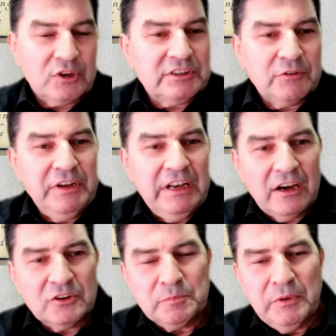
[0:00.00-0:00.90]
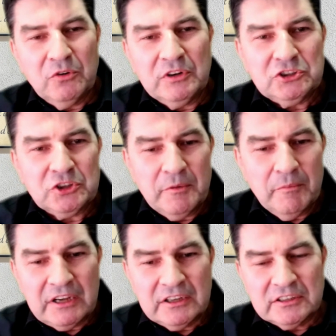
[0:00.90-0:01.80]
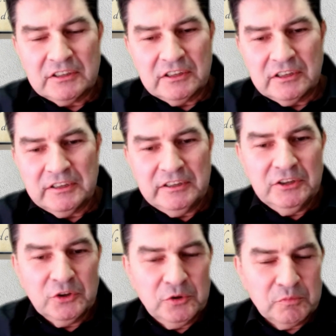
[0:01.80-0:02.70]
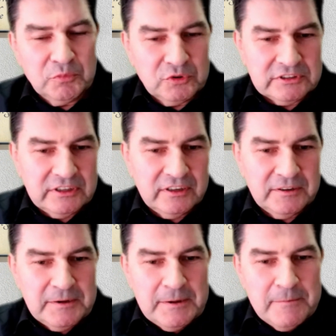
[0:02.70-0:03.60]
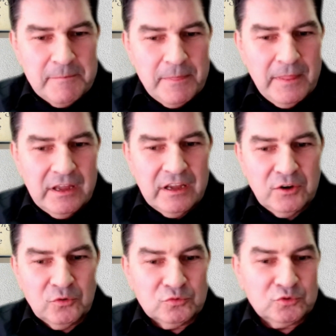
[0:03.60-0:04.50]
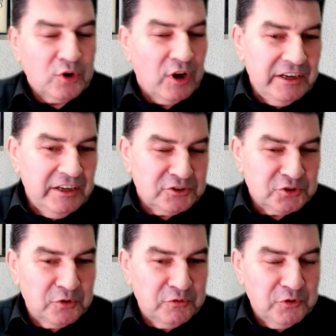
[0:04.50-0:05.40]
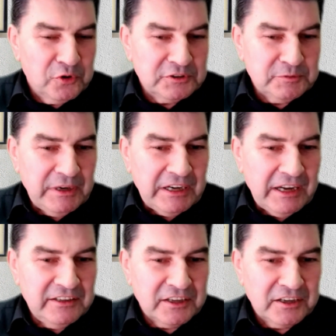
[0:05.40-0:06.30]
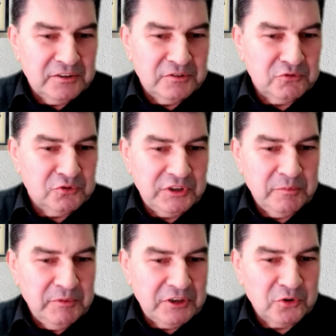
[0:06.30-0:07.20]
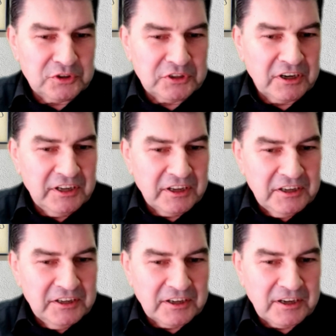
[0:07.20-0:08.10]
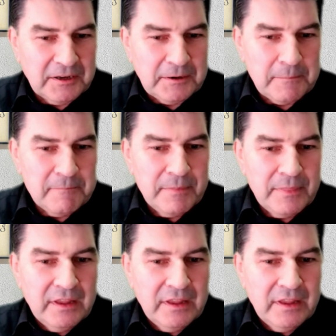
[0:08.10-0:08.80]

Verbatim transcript: du hast ja viele Ausbildungen schon gemacht äh, in der Hypnose äh, und sogar eine als Rückführungsbegleiterin, wo ich mich noch dran erinnern kann